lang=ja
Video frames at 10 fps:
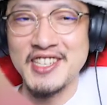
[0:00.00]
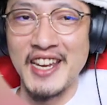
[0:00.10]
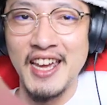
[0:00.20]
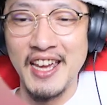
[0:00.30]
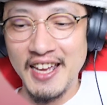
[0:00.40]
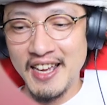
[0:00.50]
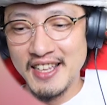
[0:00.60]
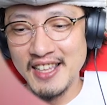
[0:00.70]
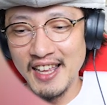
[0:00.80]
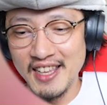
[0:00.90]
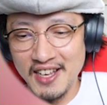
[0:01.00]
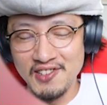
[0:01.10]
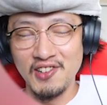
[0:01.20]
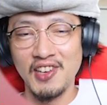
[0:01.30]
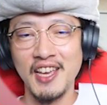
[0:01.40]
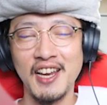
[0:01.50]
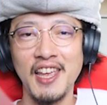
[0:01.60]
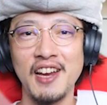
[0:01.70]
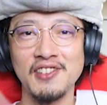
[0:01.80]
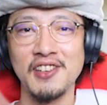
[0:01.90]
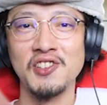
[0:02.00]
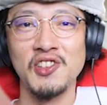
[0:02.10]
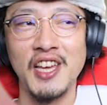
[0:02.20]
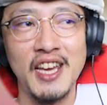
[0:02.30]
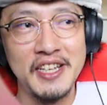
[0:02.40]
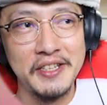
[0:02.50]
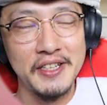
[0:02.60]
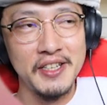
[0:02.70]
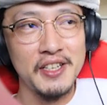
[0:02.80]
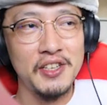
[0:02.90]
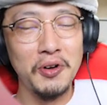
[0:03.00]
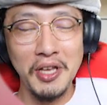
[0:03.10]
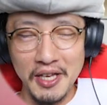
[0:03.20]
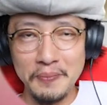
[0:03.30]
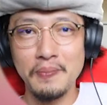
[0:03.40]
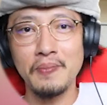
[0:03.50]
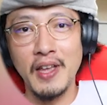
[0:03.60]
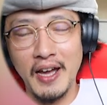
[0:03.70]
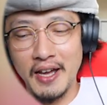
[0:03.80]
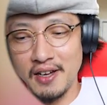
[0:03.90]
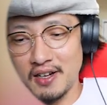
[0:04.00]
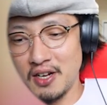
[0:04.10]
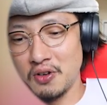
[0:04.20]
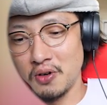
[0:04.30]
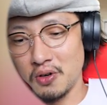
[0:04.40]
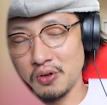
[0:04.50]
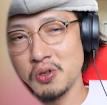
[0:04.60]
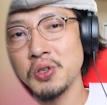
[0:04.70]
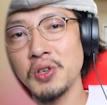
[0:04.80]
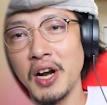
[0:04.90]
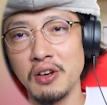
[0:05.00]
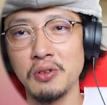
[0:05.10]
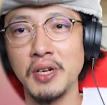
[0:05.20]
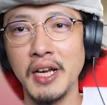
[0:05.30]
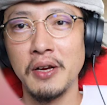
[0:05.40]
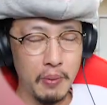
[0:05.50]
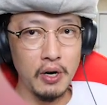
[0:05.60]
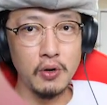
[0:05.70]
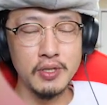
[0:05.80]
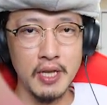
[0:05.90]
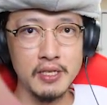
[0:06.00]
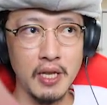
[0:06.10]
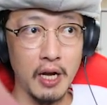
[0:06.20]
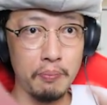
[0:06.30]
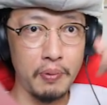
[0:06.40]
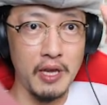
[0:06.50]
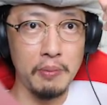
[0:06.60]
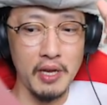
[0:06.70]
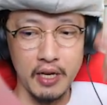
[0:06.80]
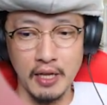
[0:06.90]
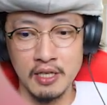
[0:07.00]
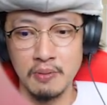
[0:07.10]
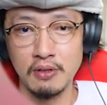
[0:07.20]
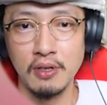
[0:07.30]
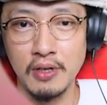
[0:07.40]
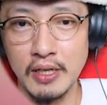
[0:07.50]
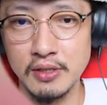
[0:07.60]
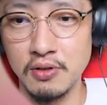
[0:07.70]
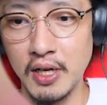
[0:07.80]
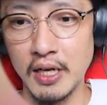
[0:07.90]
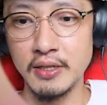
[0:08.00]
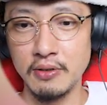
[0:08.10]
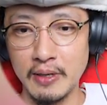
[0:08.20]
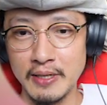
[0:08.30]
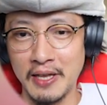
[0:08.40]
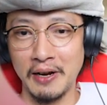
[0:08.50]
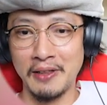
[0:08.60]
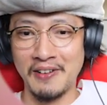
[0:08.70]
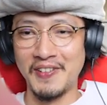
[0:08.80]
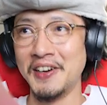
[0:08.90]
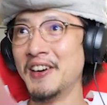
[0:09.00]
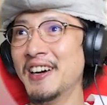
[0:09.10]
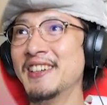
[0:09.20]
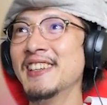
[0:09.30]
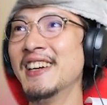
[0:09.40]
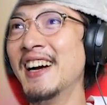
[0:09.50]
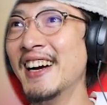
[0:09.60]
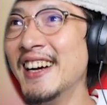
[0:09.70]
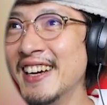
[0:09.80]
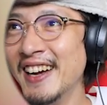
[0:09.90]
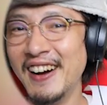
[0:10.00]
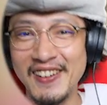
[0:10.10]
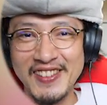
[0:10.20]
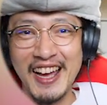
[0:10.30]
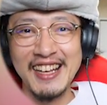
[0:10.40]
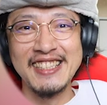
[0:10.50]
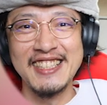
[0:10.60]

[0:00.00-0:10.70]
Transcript: るしね、なんだか動きがリアルってことでより、はい、あのくすぐられるというかね、マグロセンサーがビキビキになってしまうというかで、そんな感じでございますけれども何